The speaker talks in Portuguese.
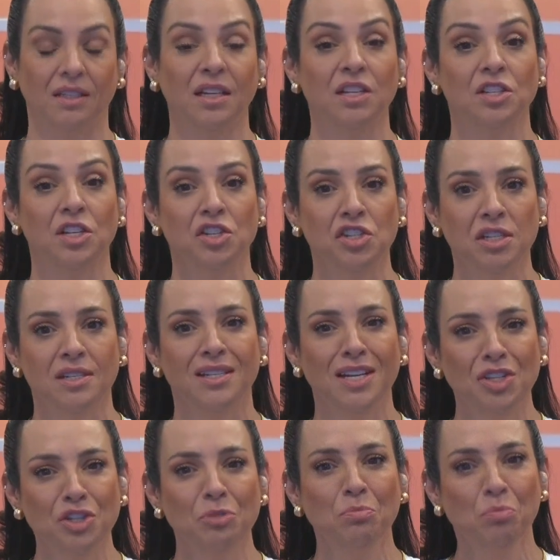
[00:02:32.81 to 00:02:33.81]
E tem gente que
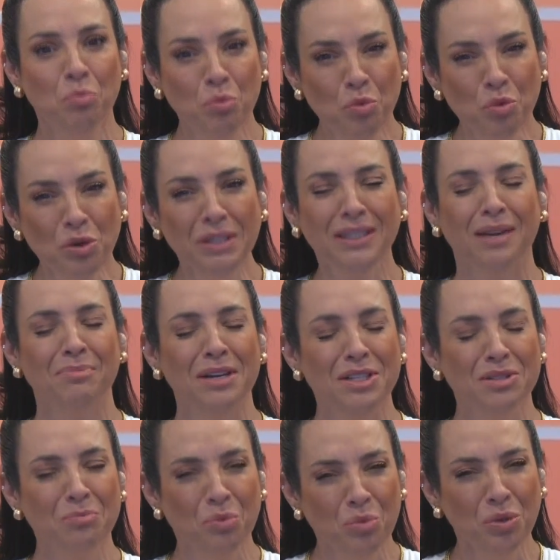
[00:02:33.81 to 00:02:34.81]
sente muita,
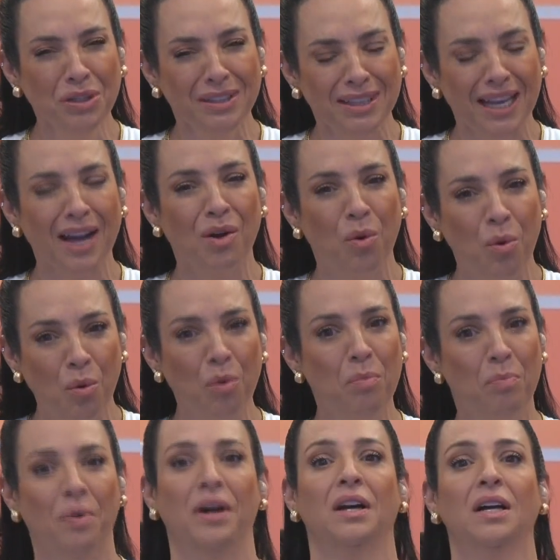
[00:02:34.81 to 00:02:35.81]
mas muita
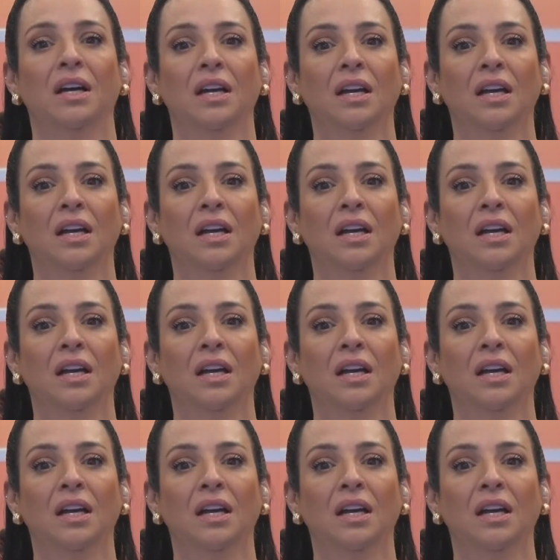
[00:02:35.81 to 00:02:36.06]
culpa.